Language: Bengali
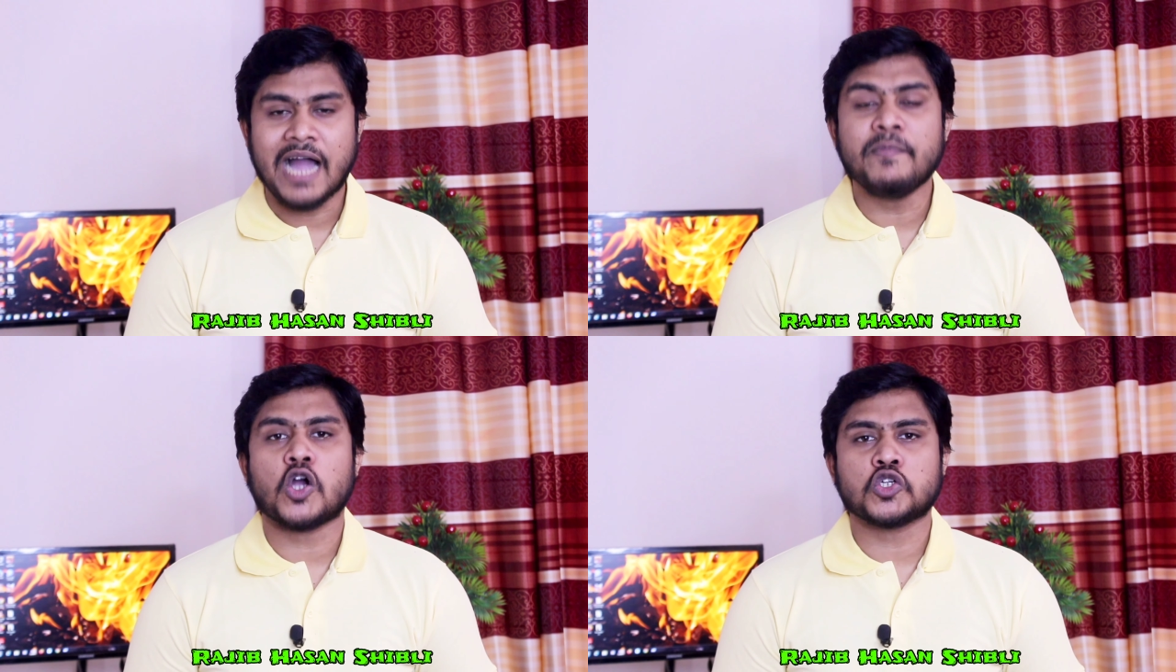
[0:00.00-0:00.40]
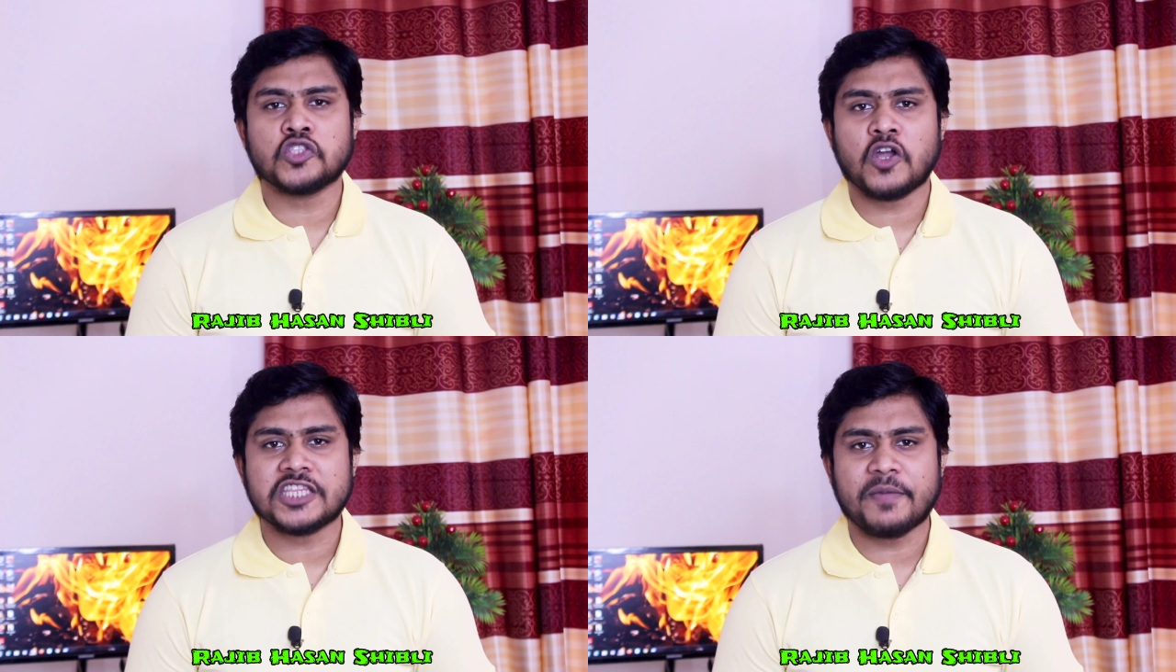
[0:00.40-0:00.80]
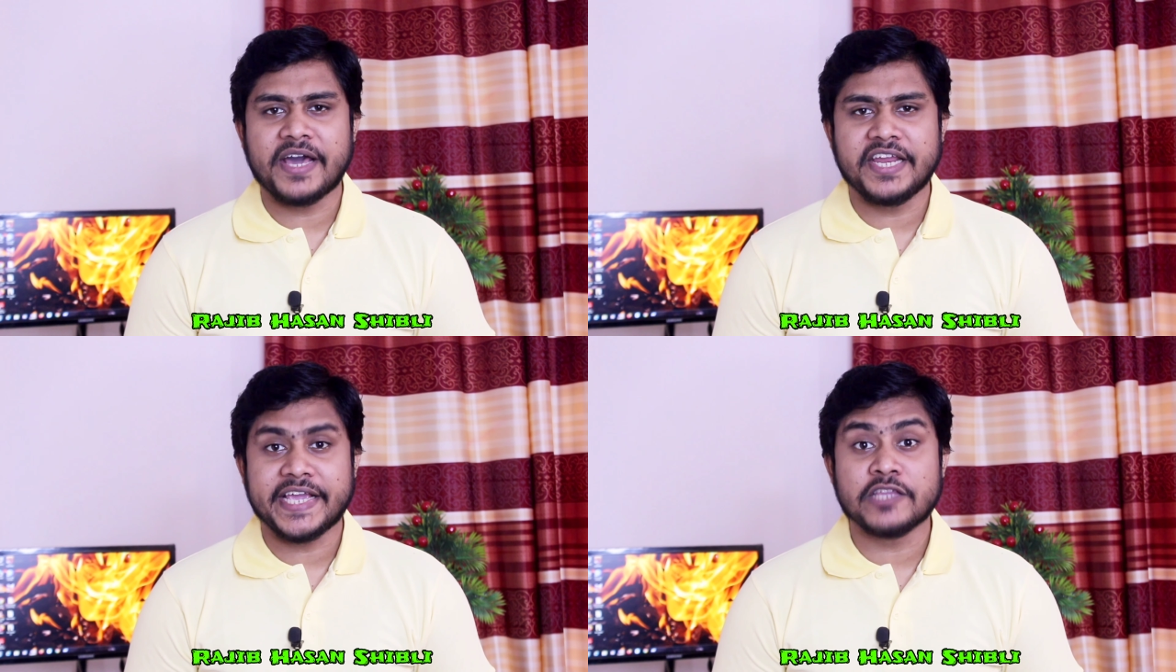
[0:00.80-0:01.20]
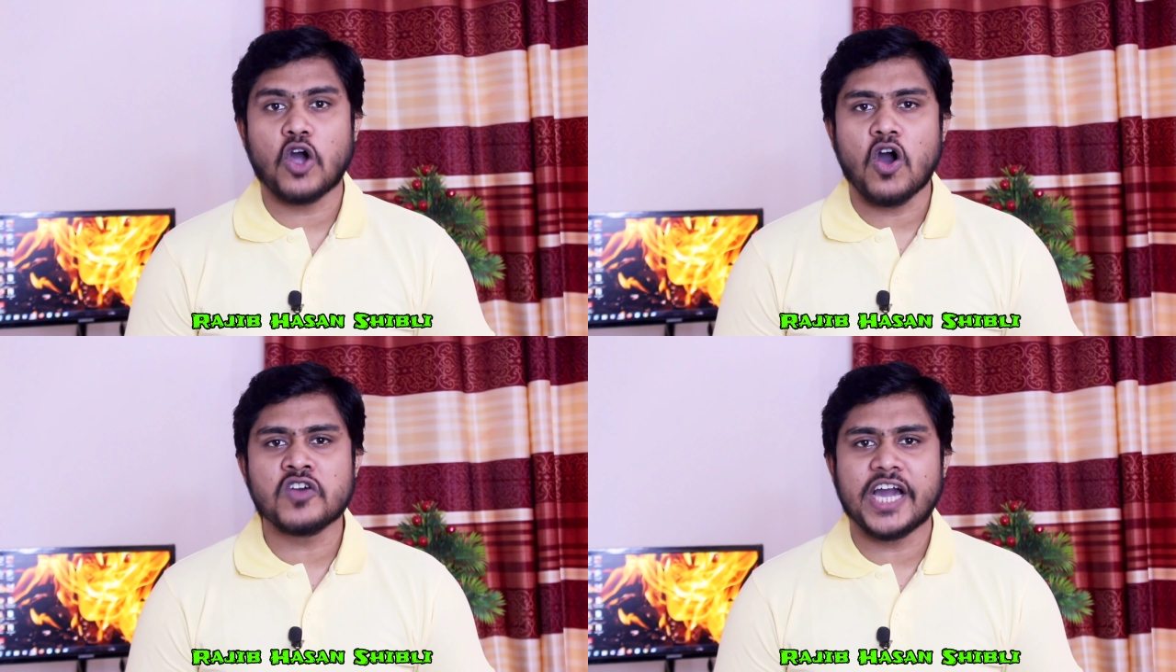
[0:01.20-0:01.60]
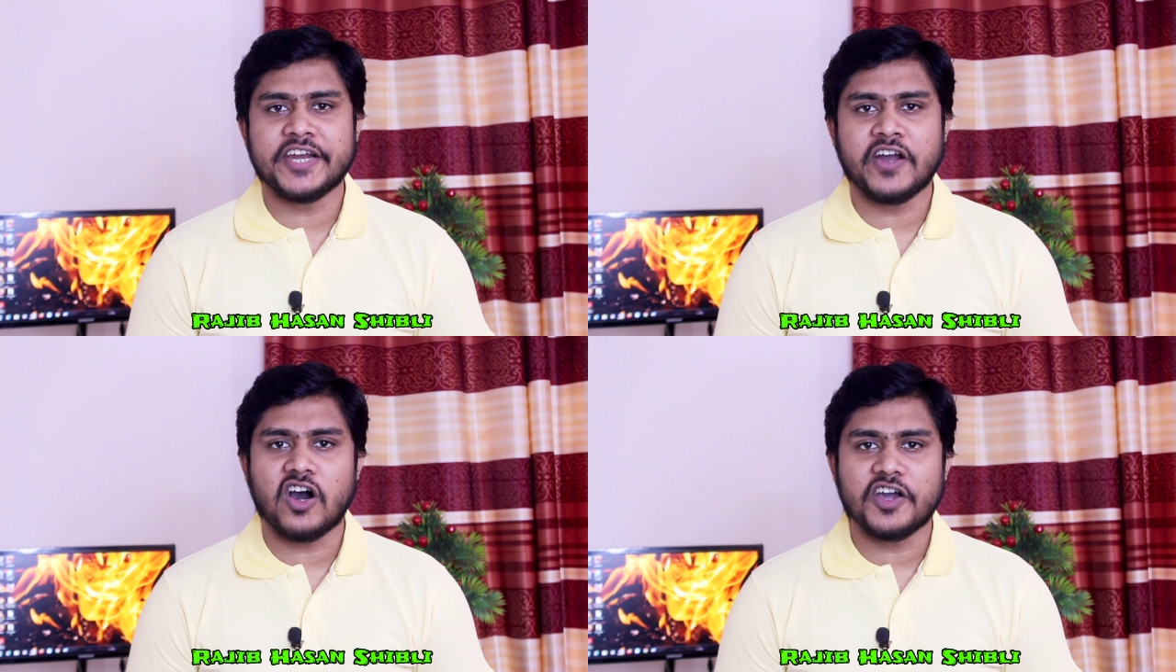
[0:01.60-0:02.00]
আমি অসুন্দর হতে পারি কিন্তু
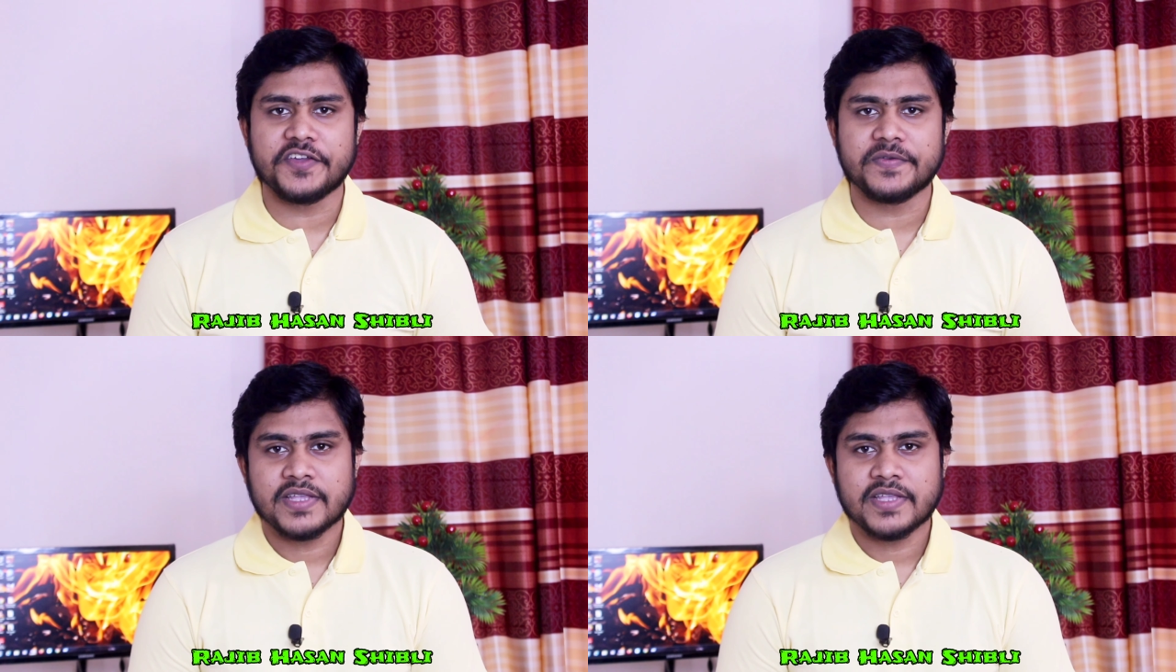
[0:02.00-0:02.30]
অহংকারী নয়